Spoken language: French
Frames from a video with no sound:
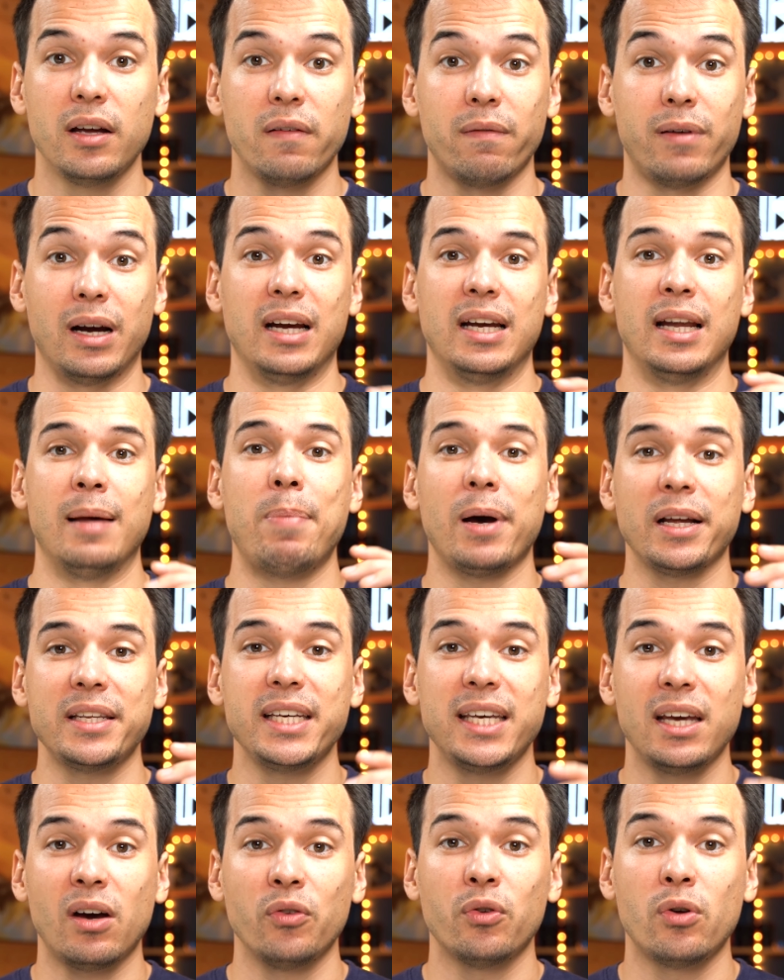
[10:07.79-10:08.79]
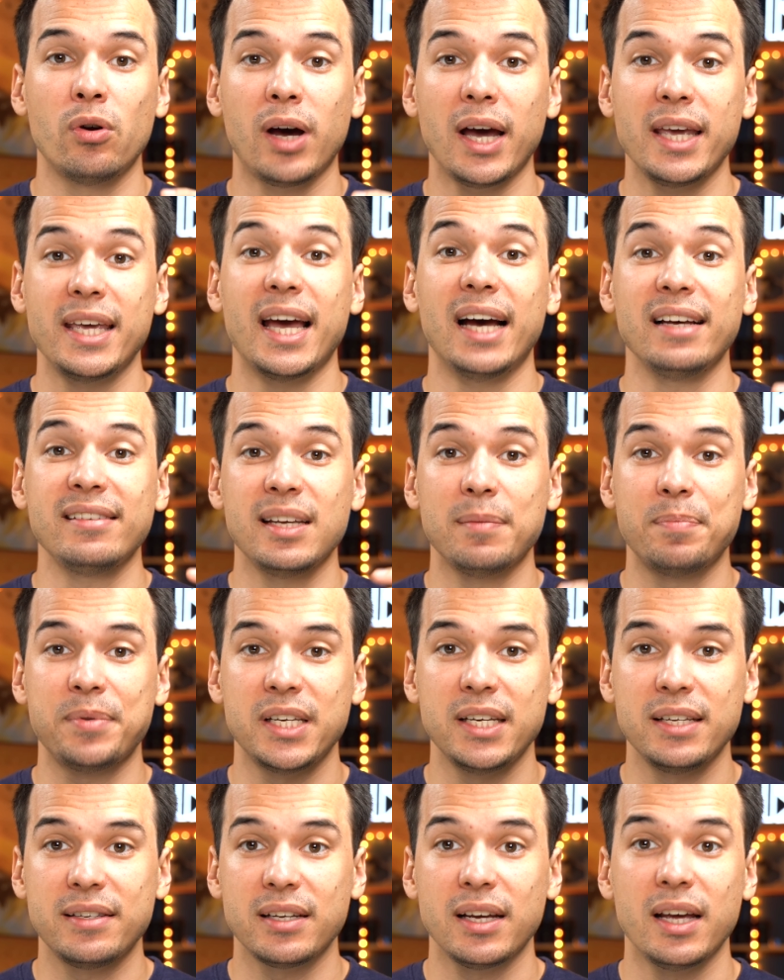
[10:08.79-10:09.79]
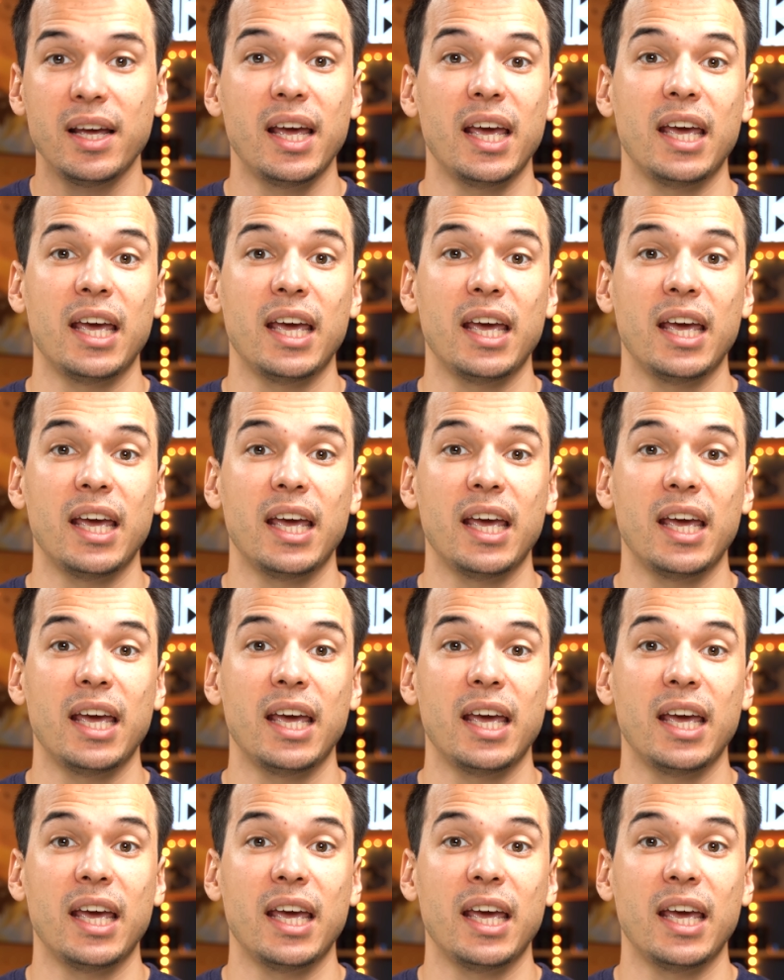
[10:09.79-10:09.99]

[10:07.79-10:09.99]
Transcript: Voilà, la partie qui rentre dans l'oreille est assez petite,